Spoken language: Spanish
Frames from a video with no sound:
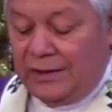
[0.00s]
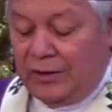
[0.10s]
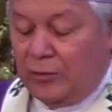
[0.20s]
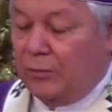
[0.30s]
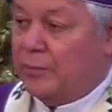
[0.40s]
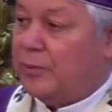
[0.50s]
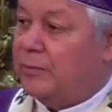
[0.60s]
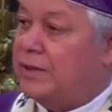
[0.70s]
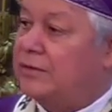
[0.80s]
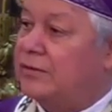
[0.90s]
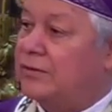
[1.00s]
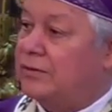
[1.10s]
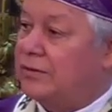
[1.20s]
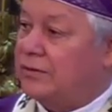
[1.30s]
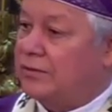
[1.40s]
del
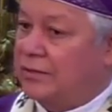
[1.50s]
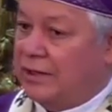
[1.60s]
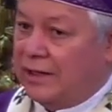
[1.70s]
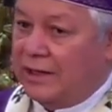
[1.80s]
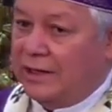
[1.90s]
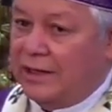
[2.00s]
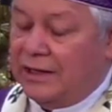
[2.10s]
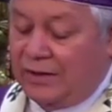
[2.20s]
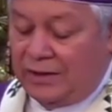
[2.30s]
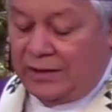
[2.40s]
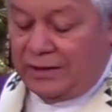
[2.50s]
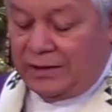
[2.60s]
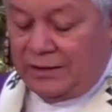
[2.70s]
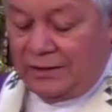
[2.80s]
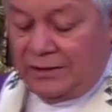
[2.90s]
compromiso de cada
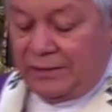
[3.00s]
creyente